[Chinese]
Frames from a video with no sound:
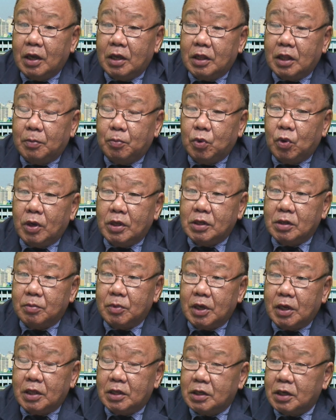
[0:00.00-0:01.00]
但不管怎么
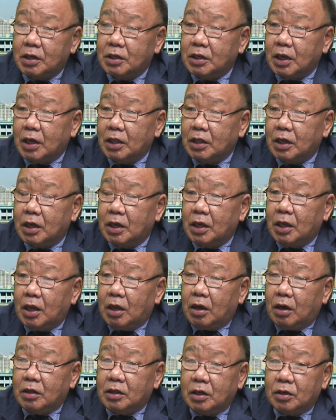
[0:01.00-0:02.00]
样呢，现在呢，
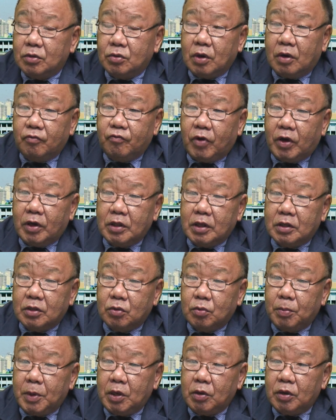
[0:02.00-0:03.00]
好像双方呢
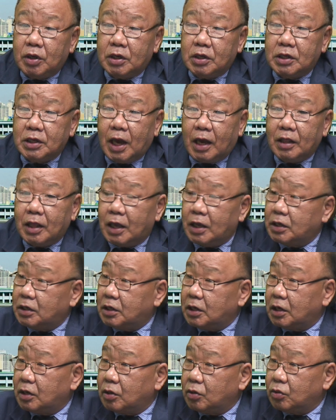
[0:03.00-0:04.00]
都没有一个下台
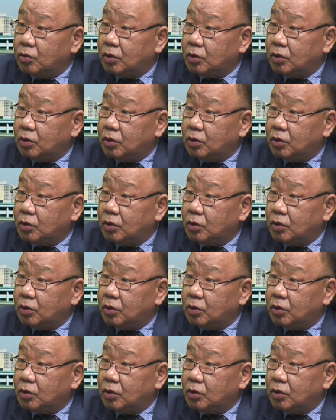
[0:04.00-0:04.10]
阶。